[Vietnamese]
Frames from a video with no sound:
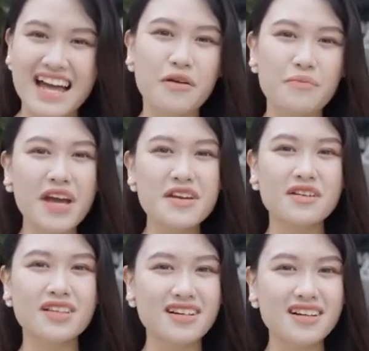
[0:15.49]
Để biết
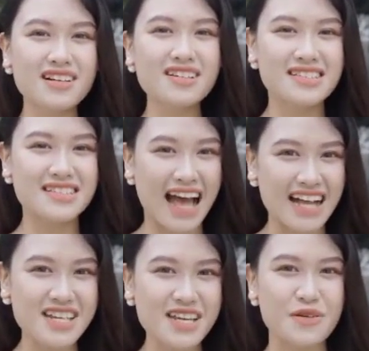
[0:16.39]
được thực hư,
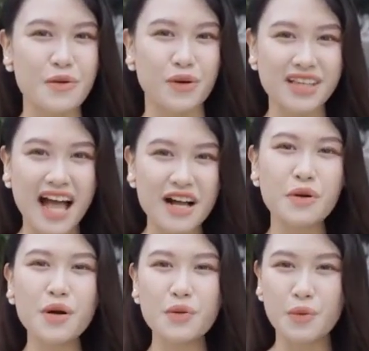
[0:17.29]
giá trị của thang
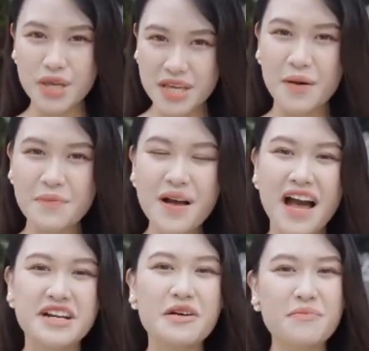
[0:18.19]
thuốc quý hiếm,
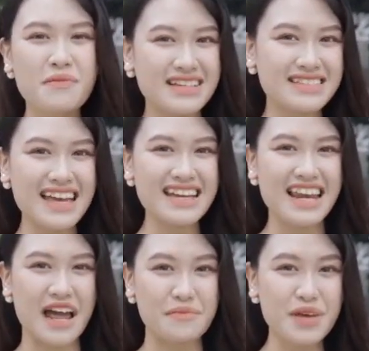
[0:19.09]
được mệnh danh
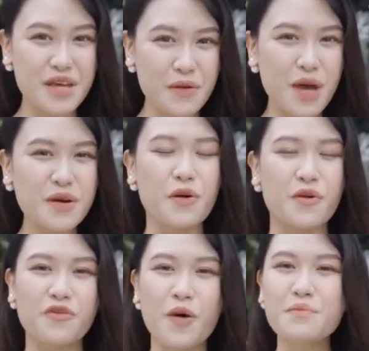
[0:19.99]
là bí quyết
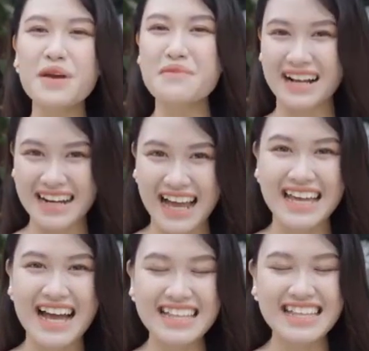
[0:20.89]
của vô minh mạng này,
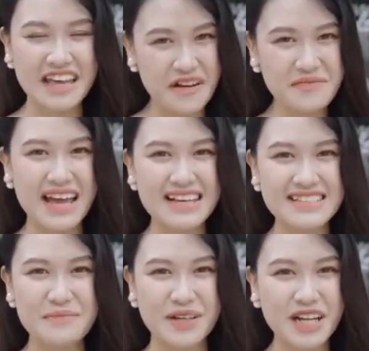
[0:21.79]
thì ngày hôm nay
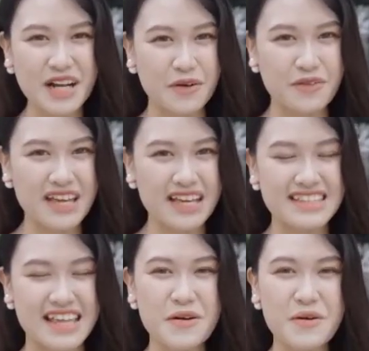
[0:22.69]
xin mời tất cả quý vị
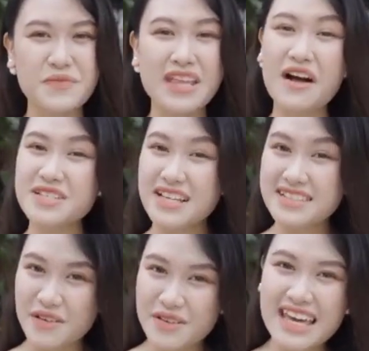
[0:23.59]
sẽ cùng theo chân
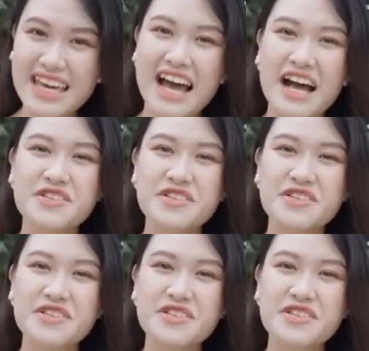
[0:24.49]
Tiệu Nhi.